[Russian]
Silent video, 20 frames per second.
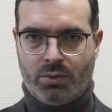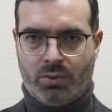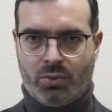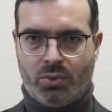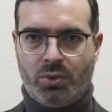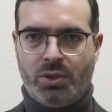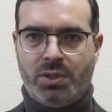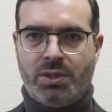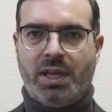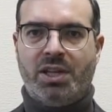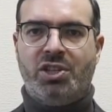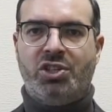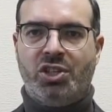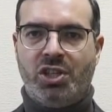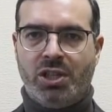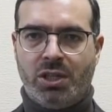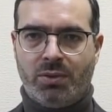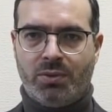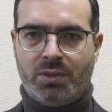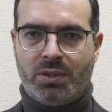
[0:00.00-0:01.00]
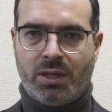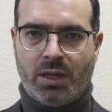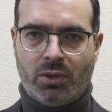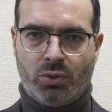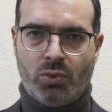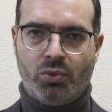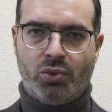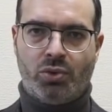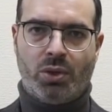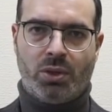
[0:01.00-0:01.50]
то есть отчитываться о
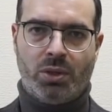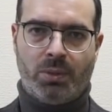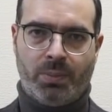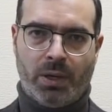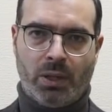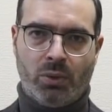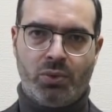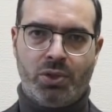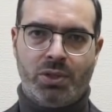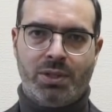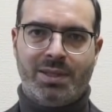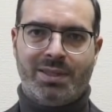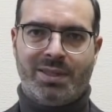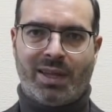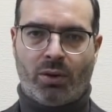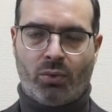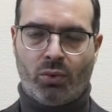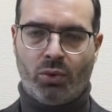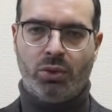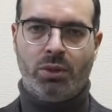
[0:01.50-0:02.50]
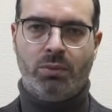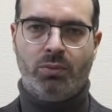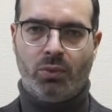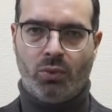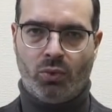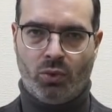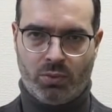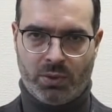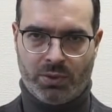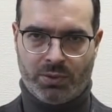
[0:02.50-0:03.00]
том, что они получены законным
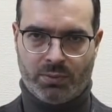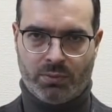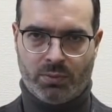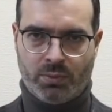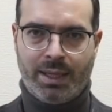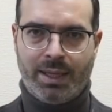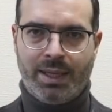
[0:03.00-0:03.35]
образом.